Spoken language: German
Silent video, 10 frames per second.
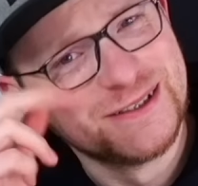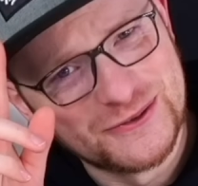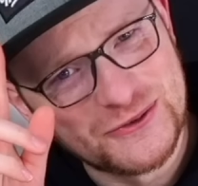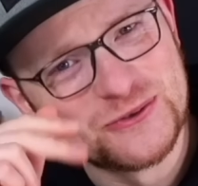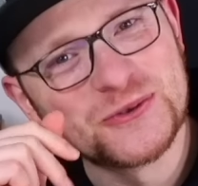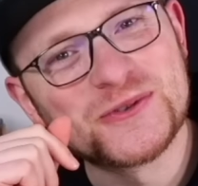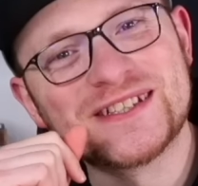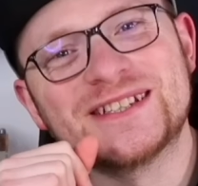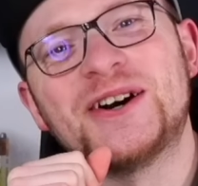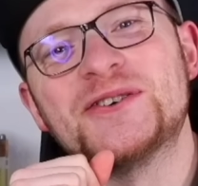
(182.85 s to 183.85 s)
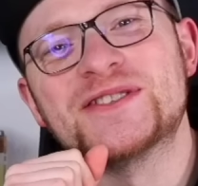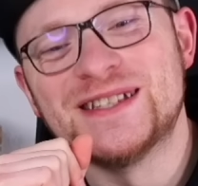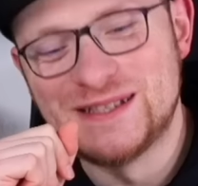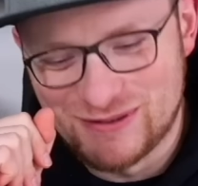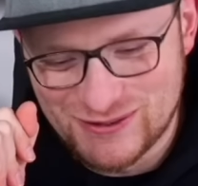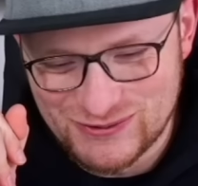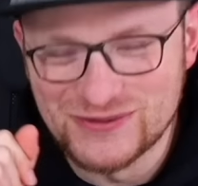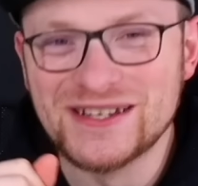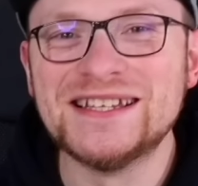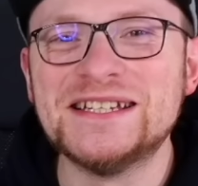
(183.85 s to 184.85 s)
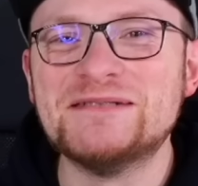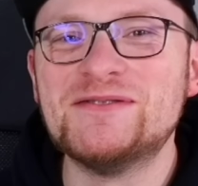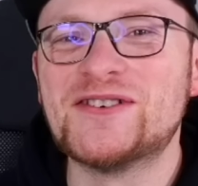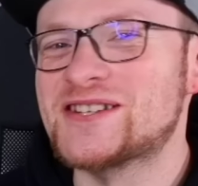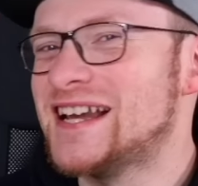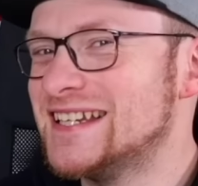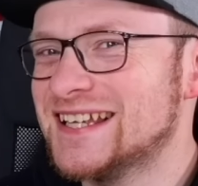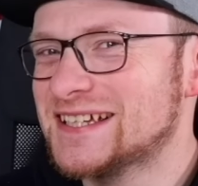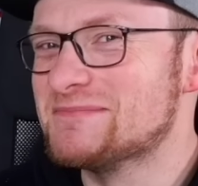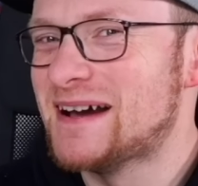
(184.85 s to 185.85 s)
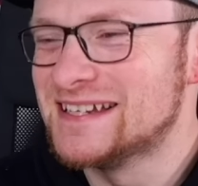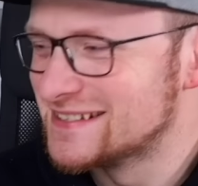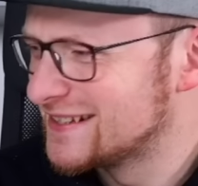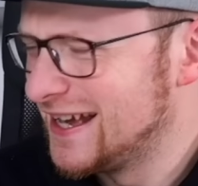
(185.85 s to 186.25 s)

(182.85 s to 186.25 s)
schöne Grüße gehen raus an die Person, die damit wahrscheinlich gemeint ist.